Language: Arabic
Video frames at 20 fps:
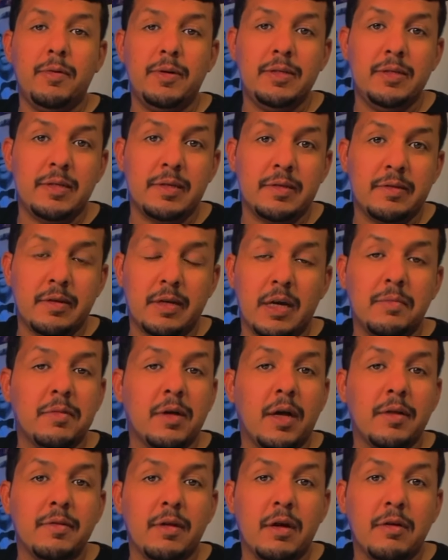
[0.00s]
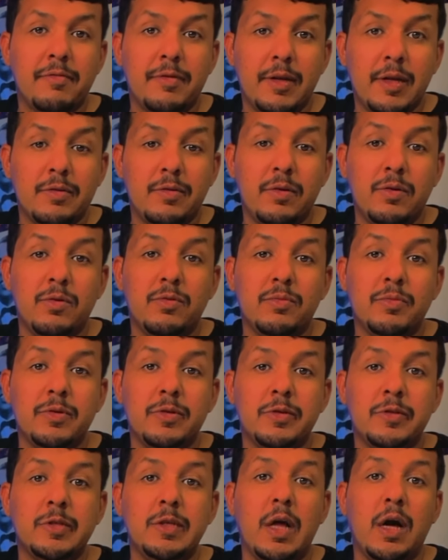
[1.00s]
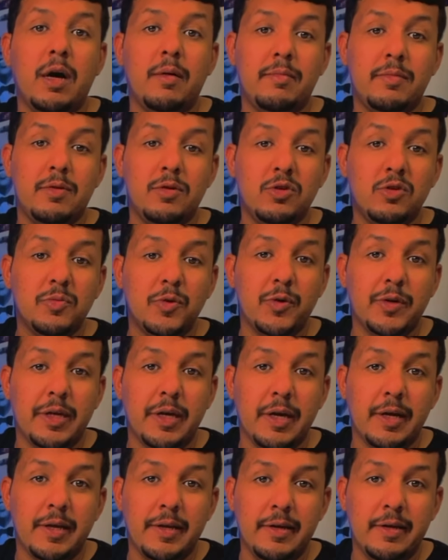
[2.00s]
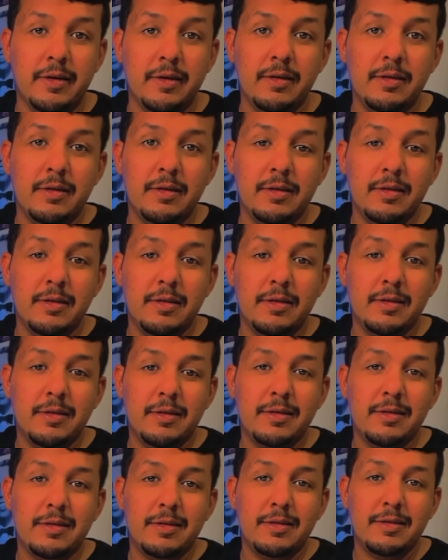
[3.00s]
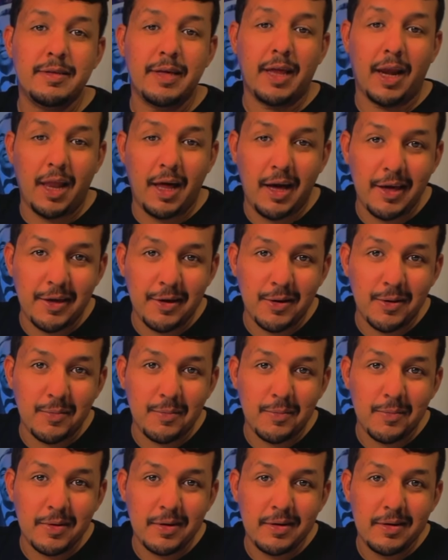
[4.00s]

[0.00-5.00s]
وإن ارتكبت خطأ فلا تلوموا الإسلام لوموني أنا يلا حيهم